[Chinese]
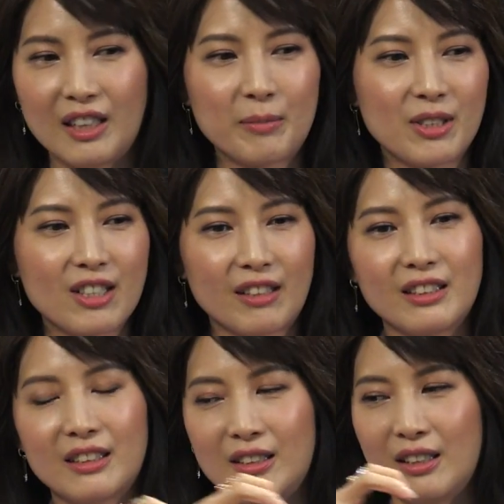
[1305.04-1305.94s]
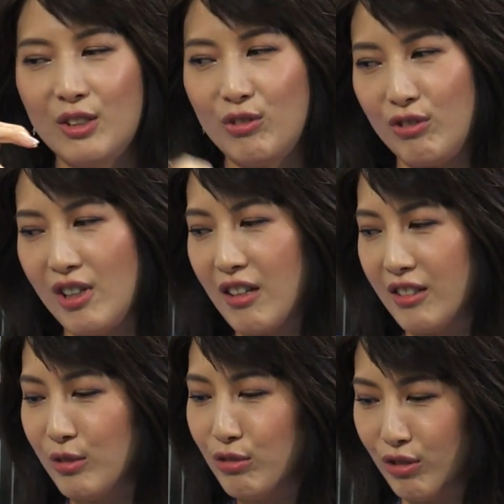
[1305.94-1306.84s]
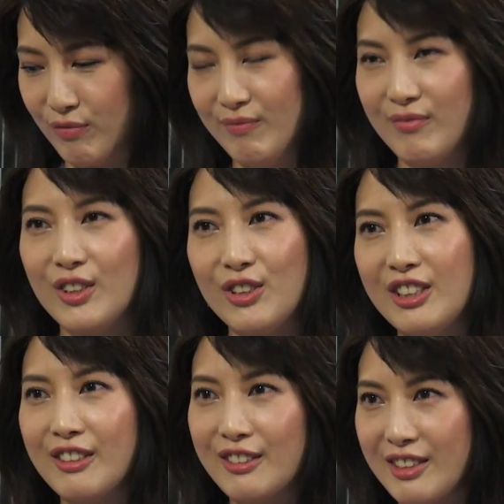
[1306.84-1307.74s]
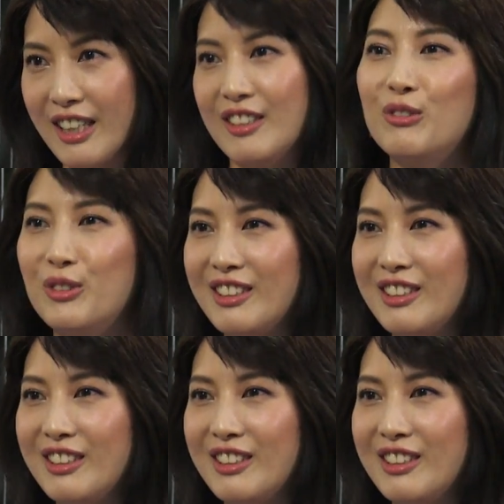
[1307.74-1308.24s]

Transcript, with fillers: 以他们找的主要人物都是能够讲英语。